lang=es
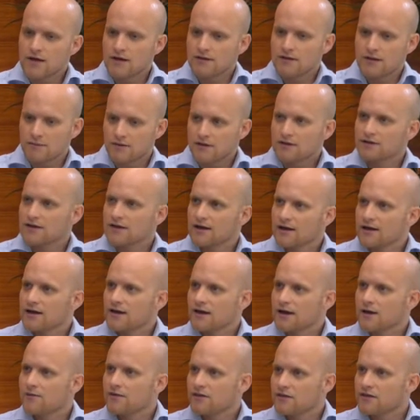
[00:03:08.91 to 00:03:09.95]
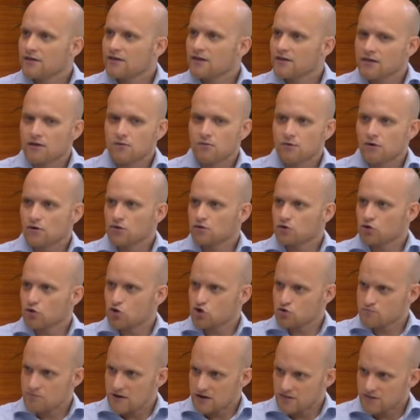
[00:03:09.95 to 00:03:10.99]
también tenga en la cabeza decir, bueno,
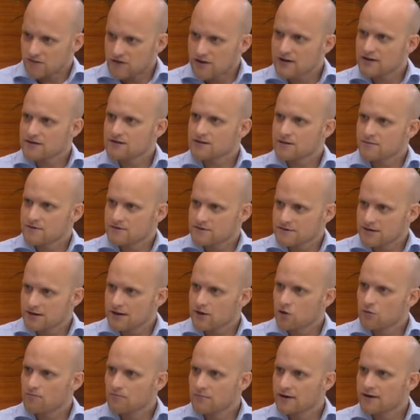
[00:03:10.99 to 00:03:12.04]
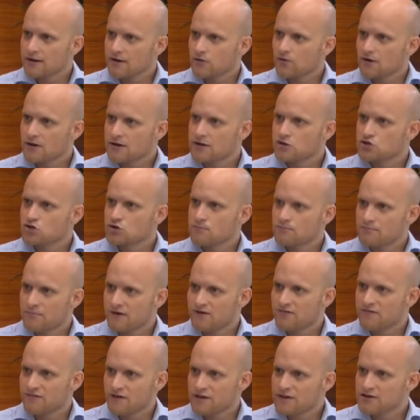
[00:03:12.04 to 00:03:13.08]
los perfiles que me están acompañando aquí son
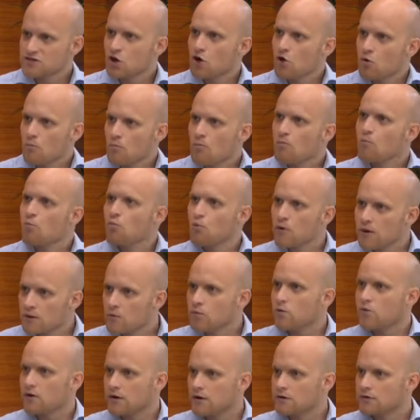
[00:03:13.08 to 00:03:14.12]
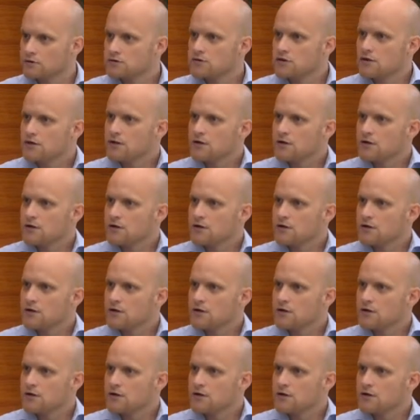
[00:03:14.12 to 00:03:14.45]
perfiles muy buenos